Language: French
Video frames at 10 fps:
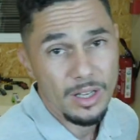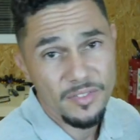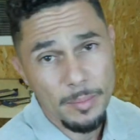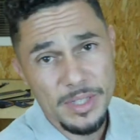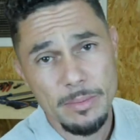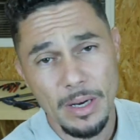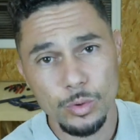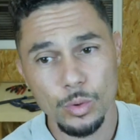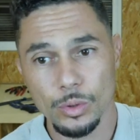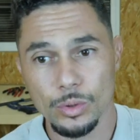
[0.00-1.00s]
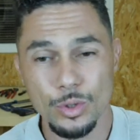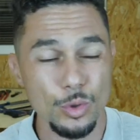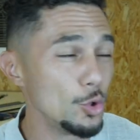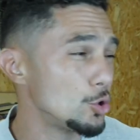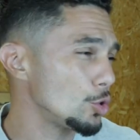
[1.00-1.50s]
Dans la famille des marteaux,
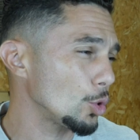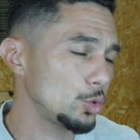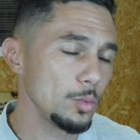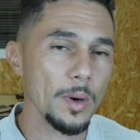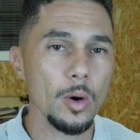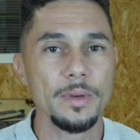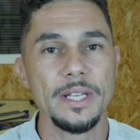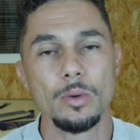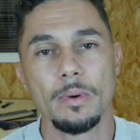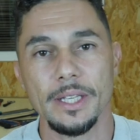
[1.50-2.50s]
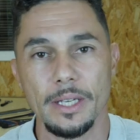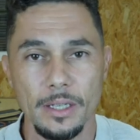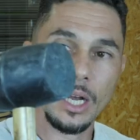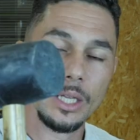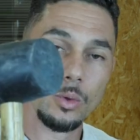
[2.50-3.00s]
ne surtout pas oublier le maillet.
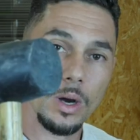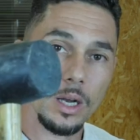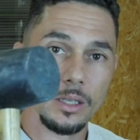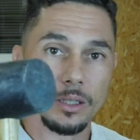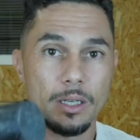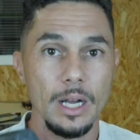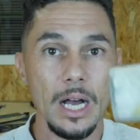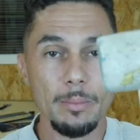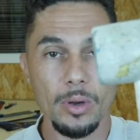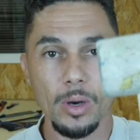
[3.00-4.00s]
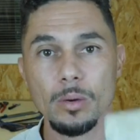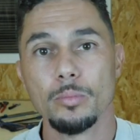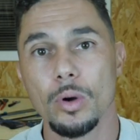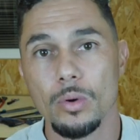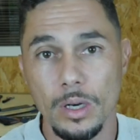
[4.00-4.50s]
Un noir, un blanc.
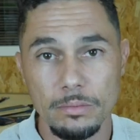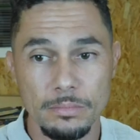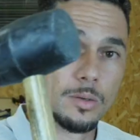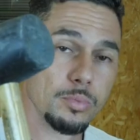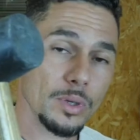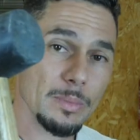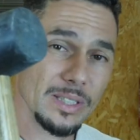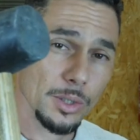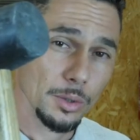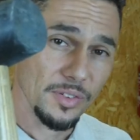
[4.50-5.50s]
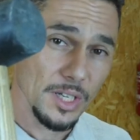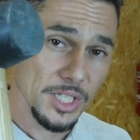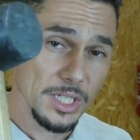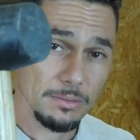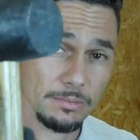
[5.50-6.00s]
Pourquoi pour les matériaux
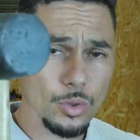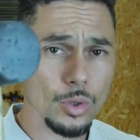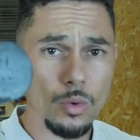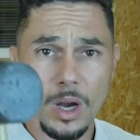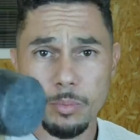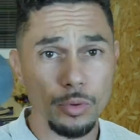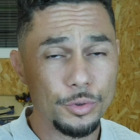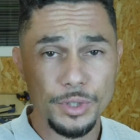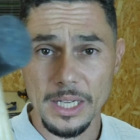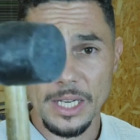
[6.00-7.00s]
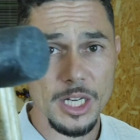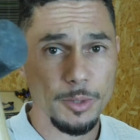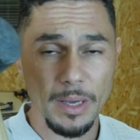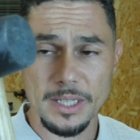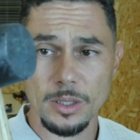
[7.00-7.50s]
fragiles, le noir pour du carrelage
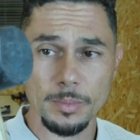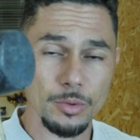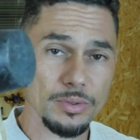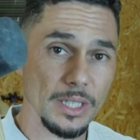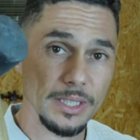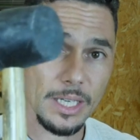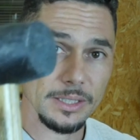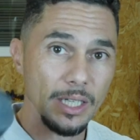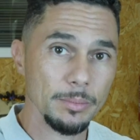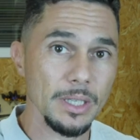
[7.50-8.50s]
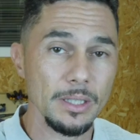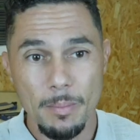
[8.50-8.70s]
par exemple et tout ça ira très bien.